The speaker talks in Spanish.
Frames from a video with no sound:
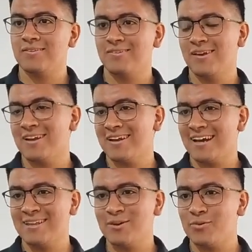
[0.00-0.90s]
Sí, el
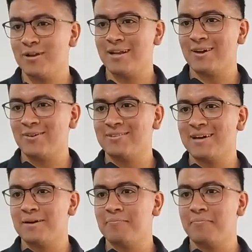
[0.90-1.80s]
CAT es una de las
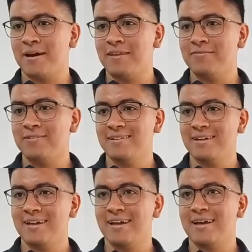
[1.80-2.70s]
cosas más
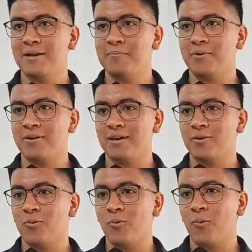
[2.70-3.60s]
difíciles de ganar porque
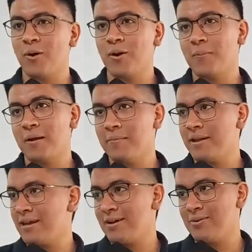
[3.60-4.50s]
es un juego
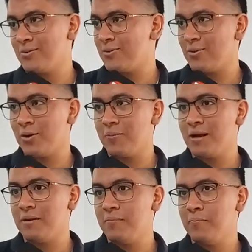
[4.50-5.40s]
panamericano
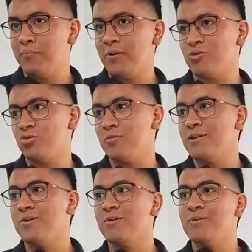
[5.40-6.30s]
normal, pero
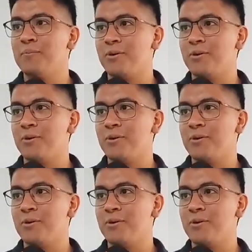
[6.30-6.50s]
sumándole un